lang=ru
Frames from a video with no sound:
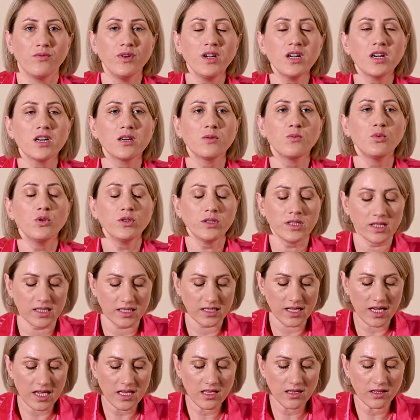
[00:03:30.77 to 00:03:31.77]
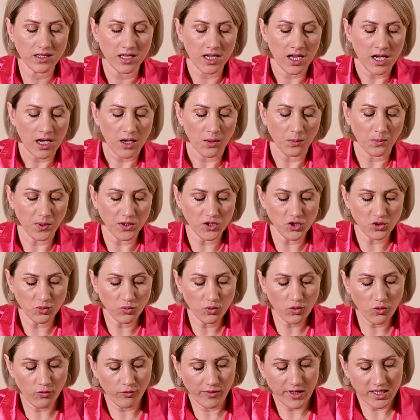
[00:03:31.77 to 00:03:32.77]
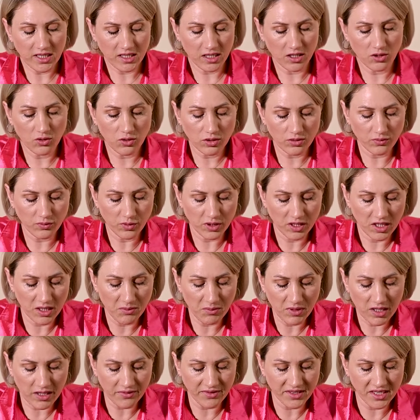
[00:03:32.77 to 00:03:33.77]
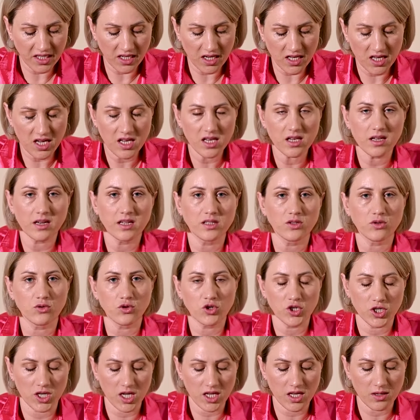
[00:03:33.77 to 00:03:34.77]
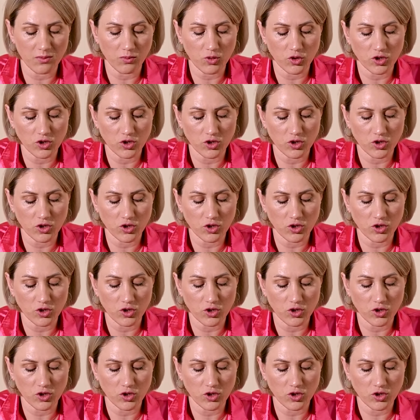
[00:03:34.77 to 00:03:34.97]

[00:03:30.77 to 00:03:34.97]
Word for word: Вы как будто, знаете, почему у вас идет вот именно в середине разрушения,